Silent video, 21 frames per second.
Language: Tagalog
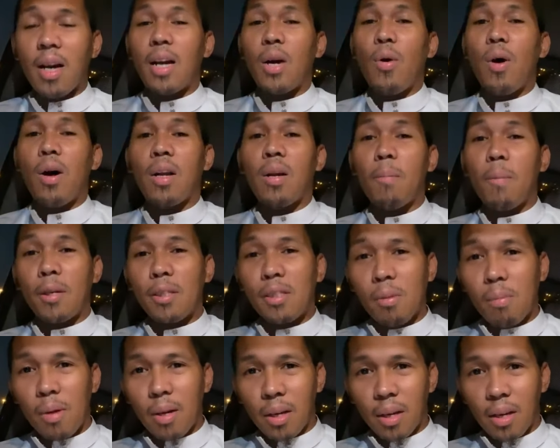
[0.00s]
gagawa ka ng
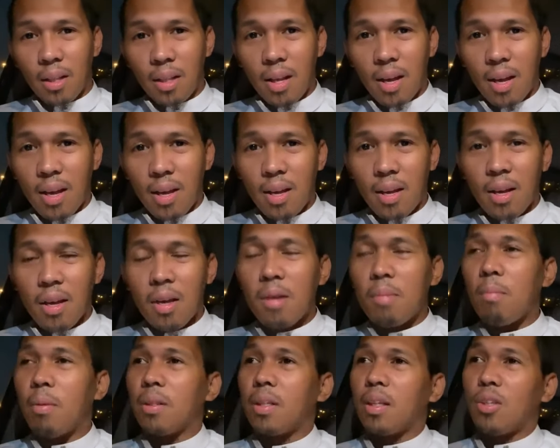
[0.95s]
pagsamba kay Allah
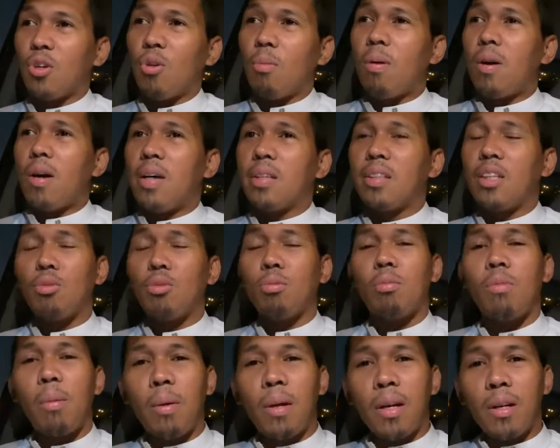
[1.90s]
magtatawba ka tapos
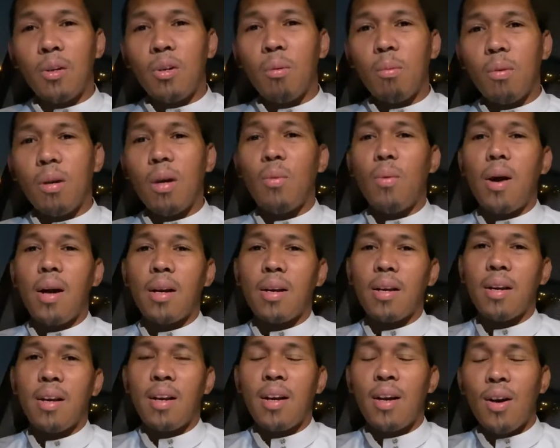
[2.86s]
magbabalik loob ka wag
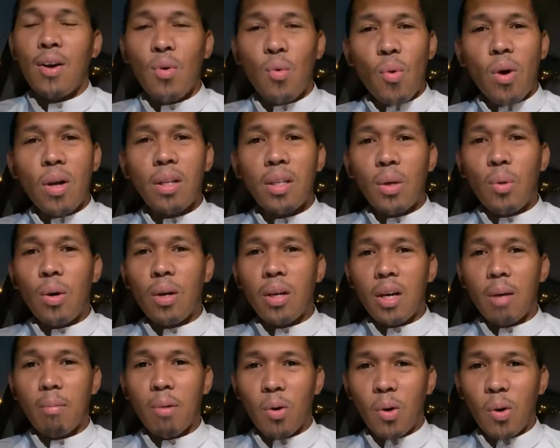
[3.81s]
wag na
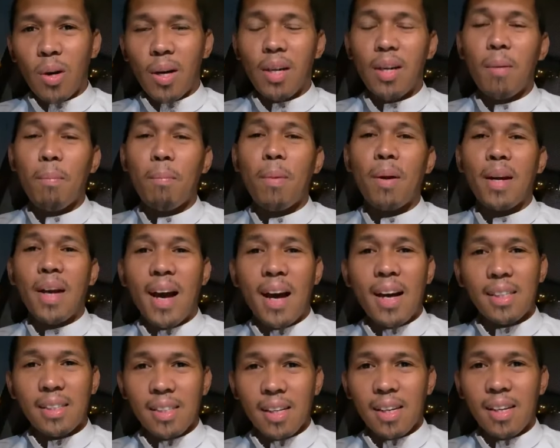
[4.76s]
wag kang mawawalan ng
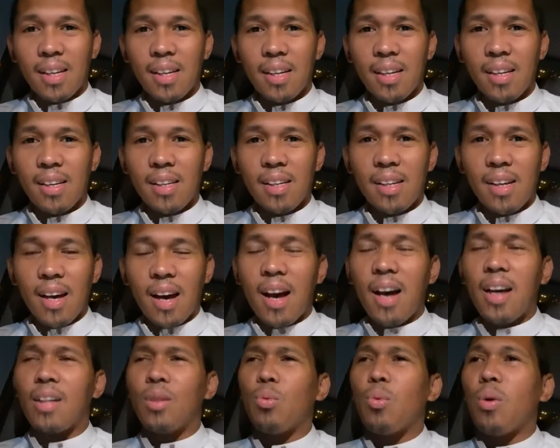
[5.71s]
pag-asa
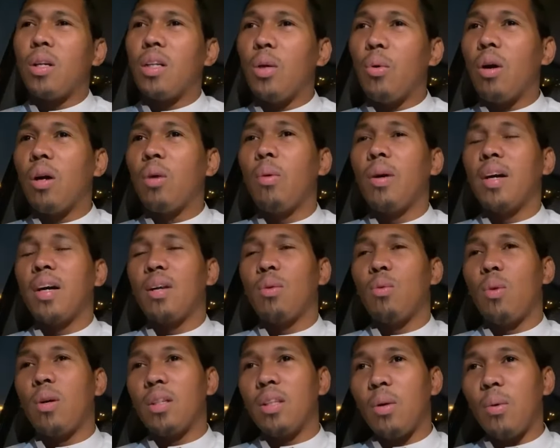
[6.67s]
at wag na wag wag, ka,
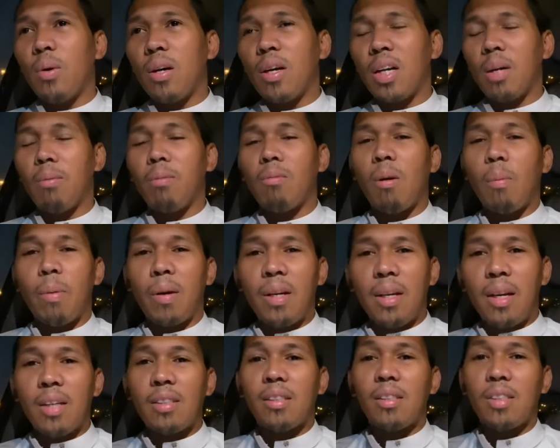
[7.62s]
wag na wag ka rin
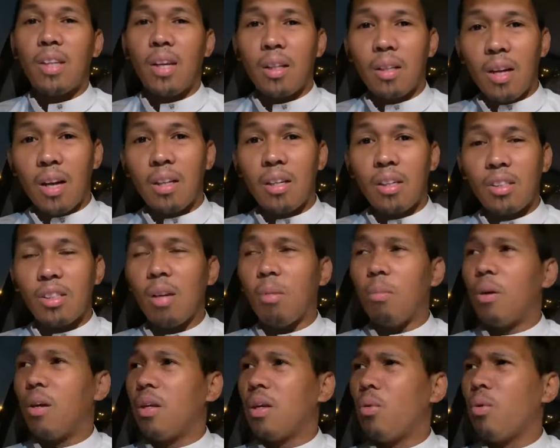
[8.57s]
magpapanilang sa shaitan na
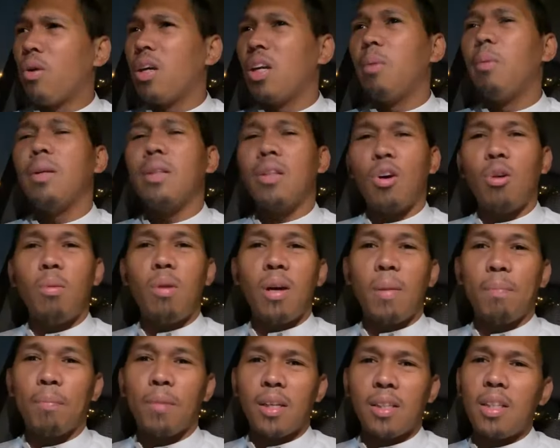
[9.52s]
niya wag ka na
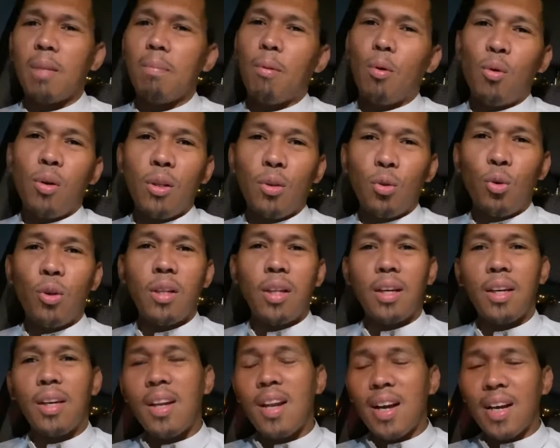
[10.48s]
magtawba kasi paulit-ulit
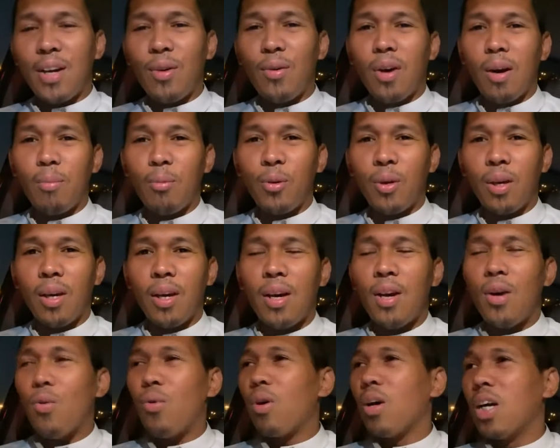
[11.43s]
lang ginagawa mo eh
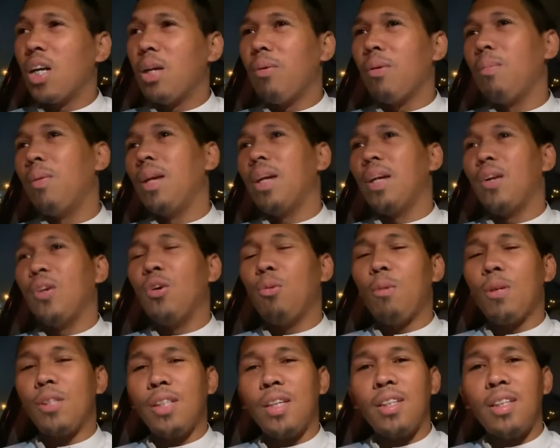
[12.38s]
wag ka na magbalik
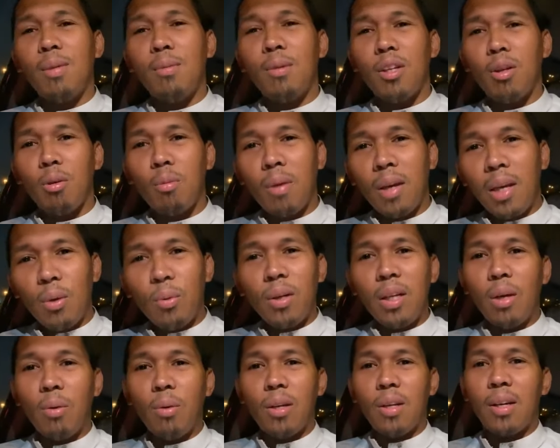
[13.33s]
loob kasi hindi mo na
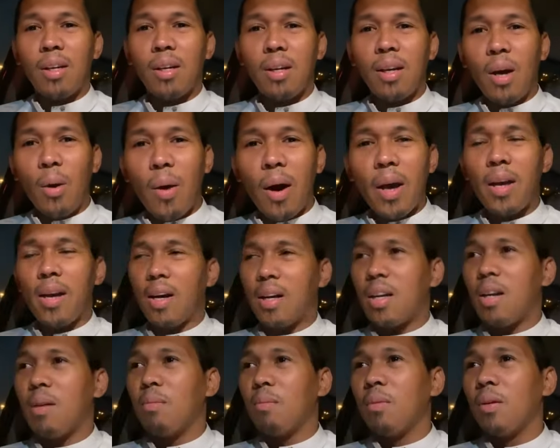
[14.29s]
maiwan-iwan yung gawaing
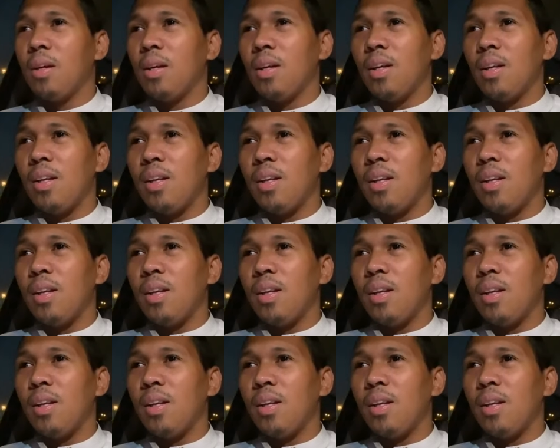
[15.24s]
haram